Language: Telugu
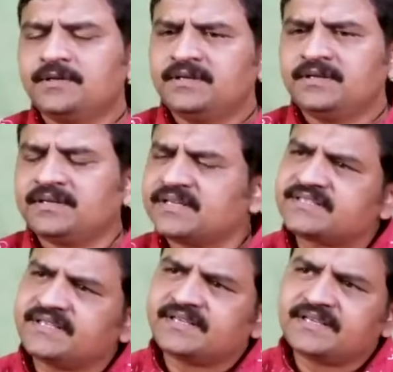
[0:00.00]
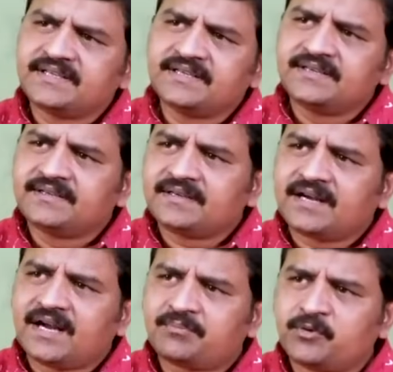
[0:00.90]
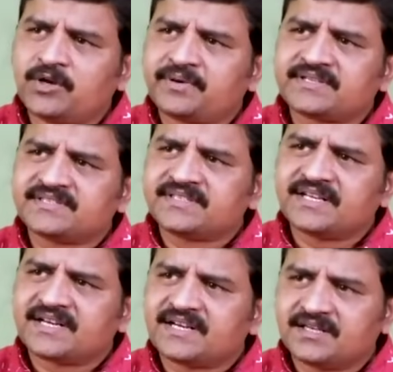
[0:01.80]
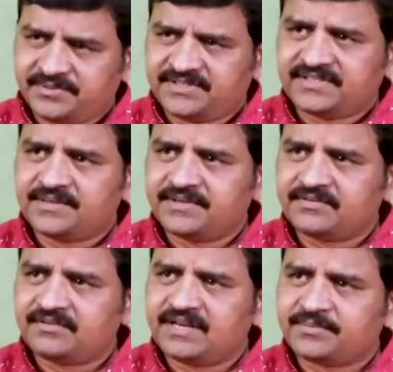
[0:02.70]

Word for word: ఈ ఇండస్ట్రీకి అప్పునే పరిచయం చేయాలని అనిపించిందా మీకు